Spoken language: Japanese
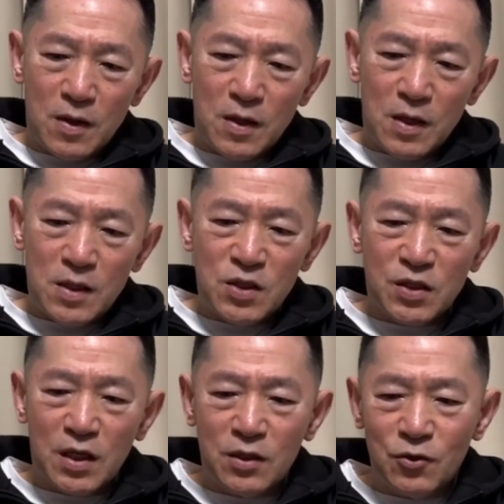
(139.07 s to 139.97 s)
う、演じ
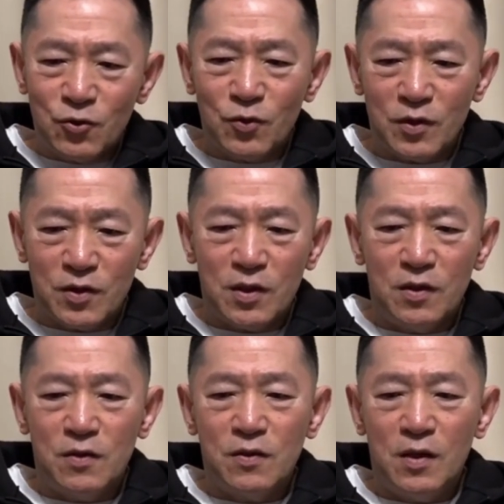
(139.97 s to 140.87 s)
られる人たちが
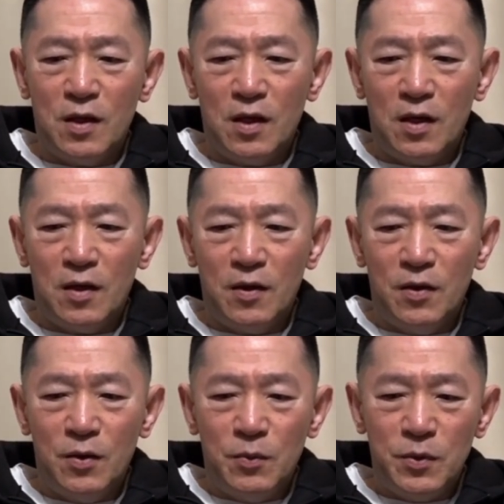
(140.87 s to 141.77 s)
ですね、
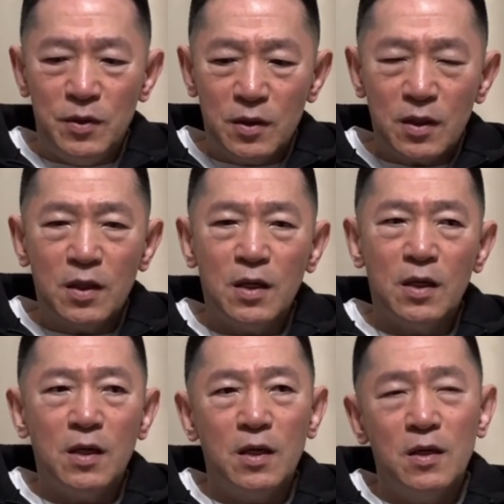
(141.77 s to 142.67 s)
みんな
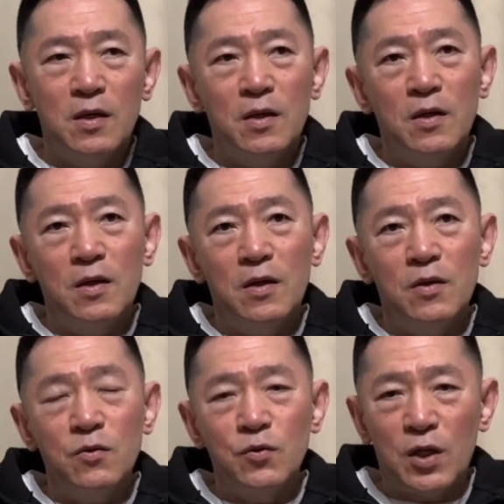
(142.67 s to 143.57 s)
ね、
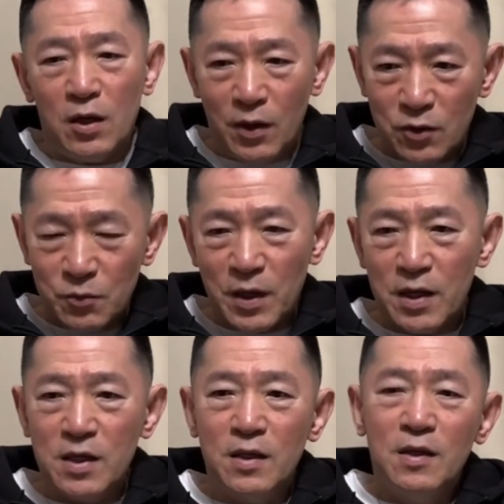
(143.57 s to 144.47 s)
歌はうま
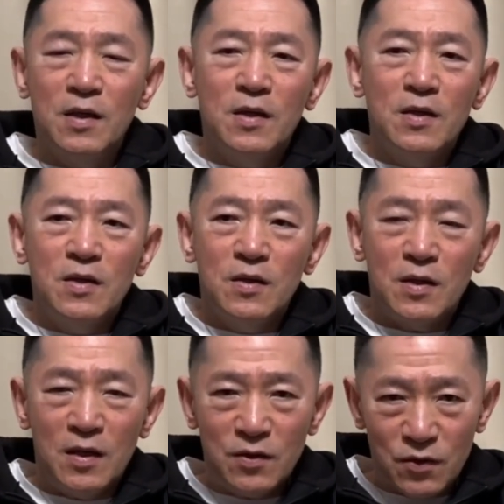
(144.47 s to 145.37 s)
い、
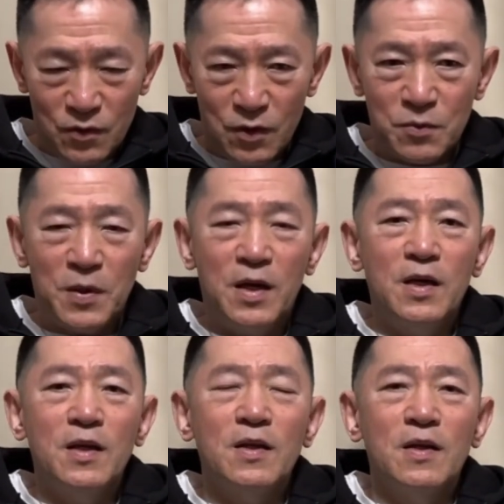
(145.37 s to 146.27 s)
ダンスはうま
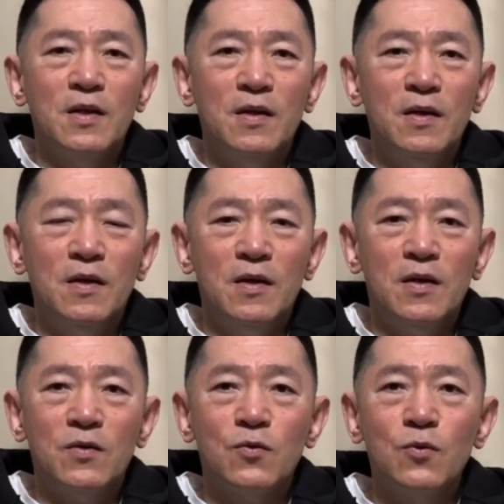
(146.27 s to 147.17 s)
い、
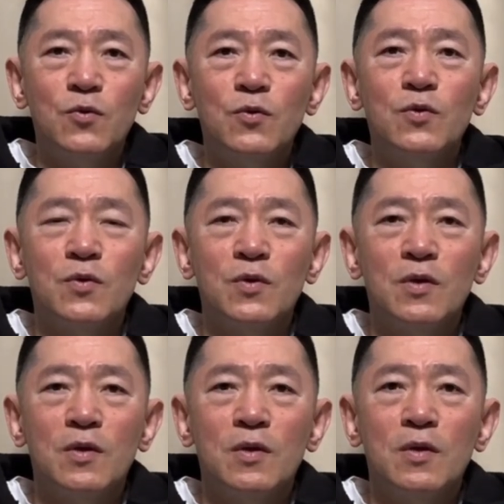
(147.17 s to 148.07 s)
えー、そういう
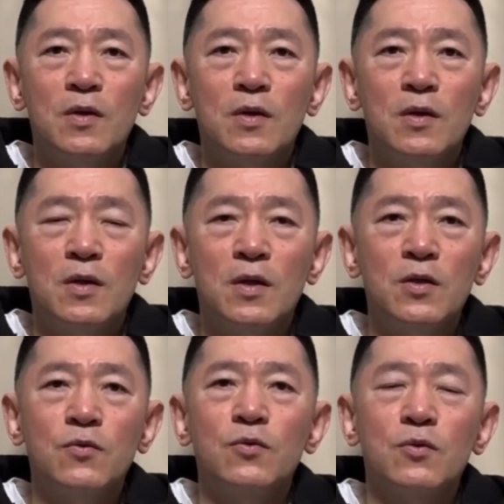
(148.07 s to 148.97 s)

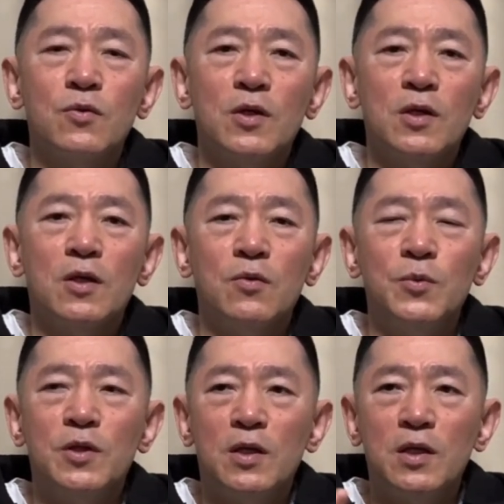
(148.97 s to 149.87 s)
ハリウッドの映画を
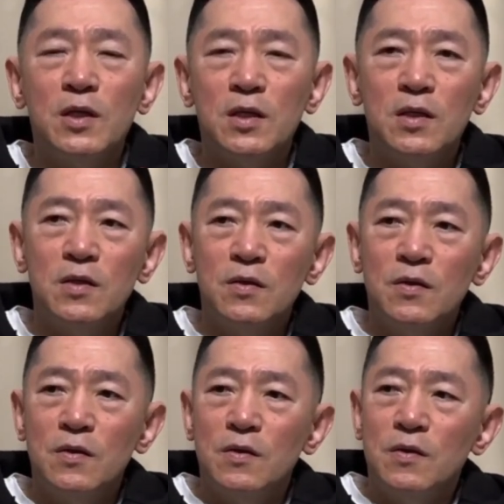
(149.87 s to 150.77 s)
見たり、
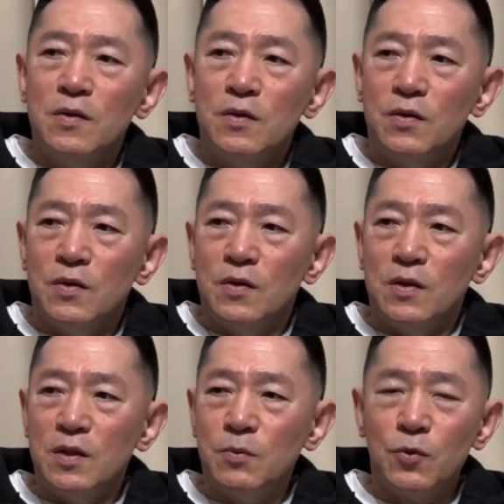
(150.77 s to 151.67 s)

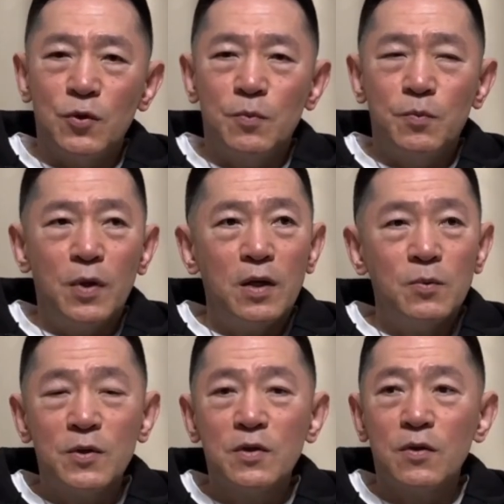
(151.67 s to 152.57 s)
いいものいっぱいあり
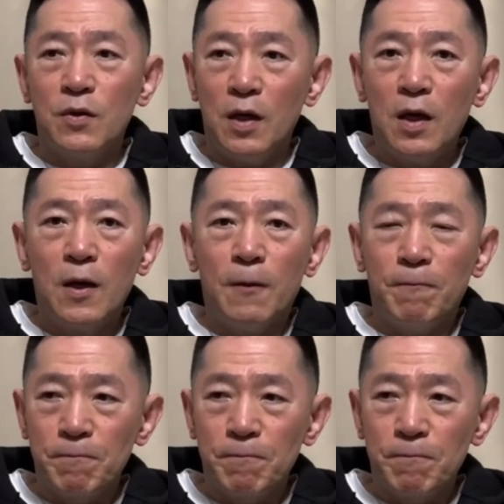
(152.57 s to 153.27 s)
ましたよね。